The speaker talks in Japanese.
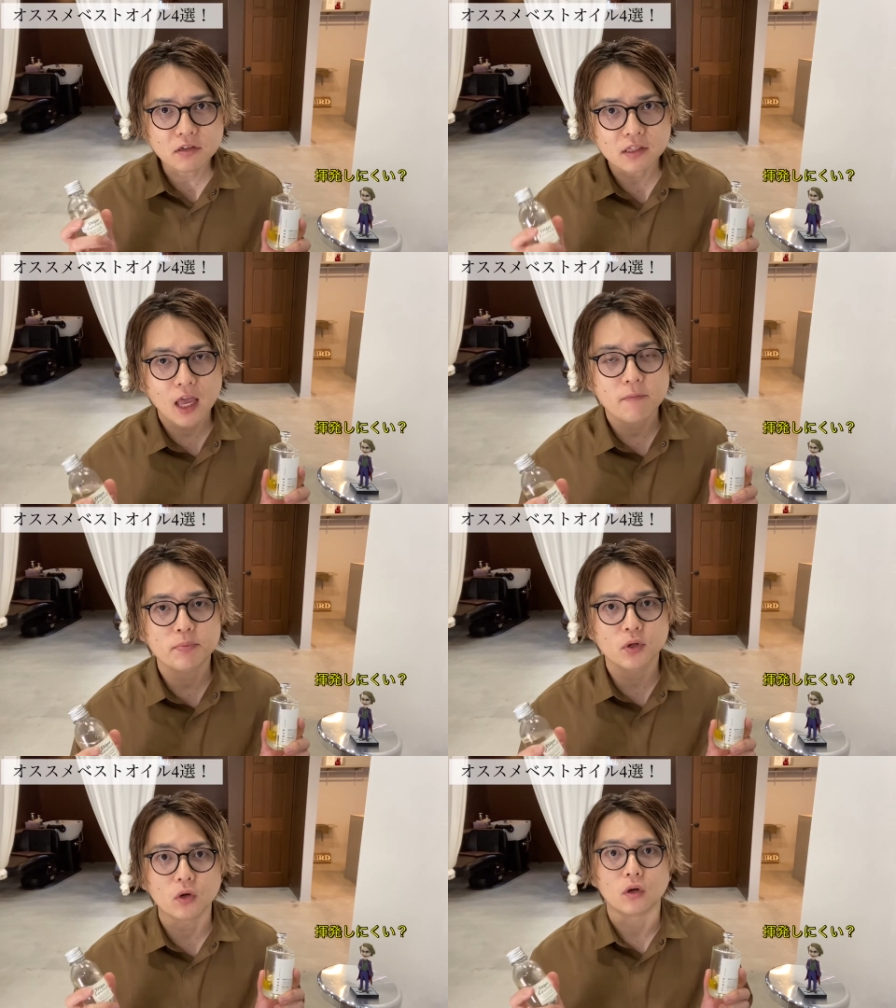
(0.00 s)
い
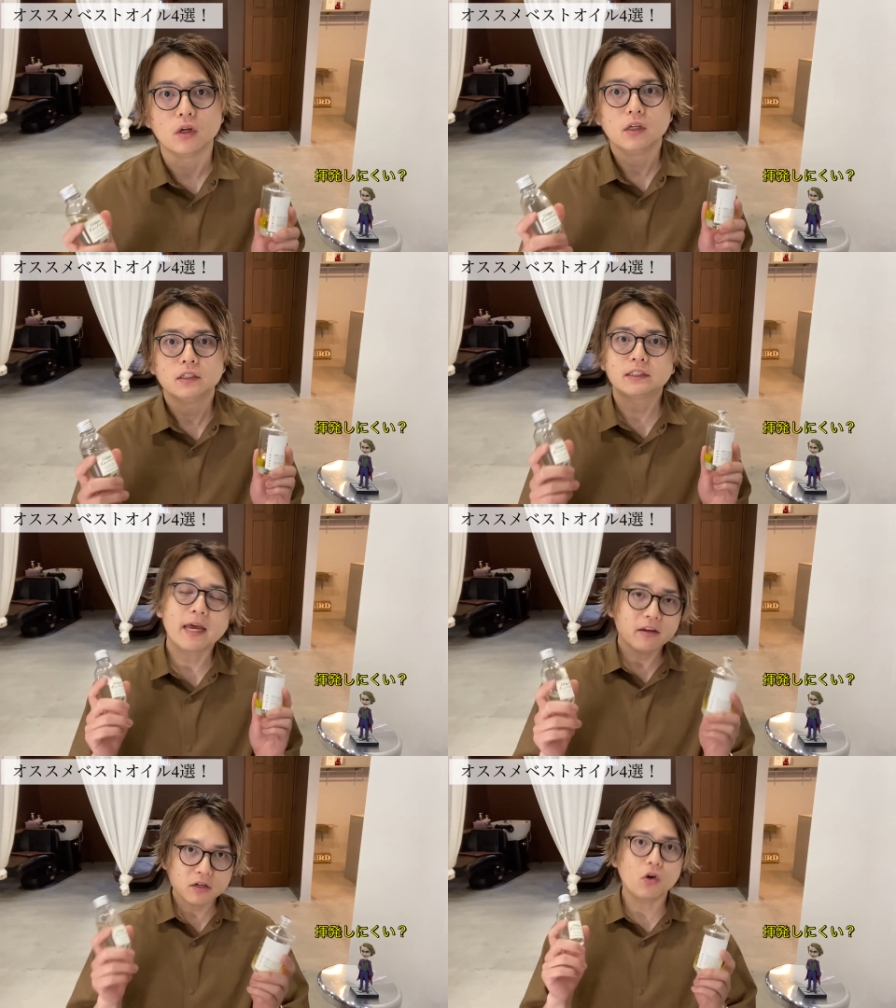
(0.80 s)
タイプの
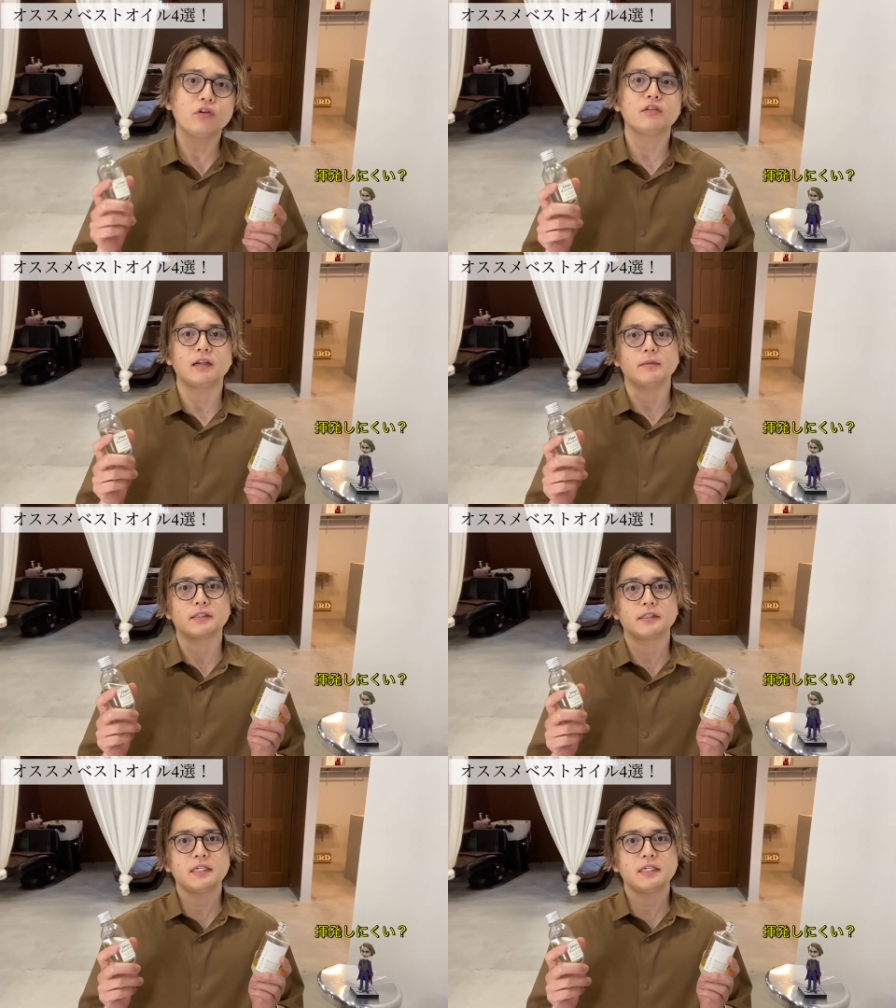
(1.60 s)
スタイリングオイルになります。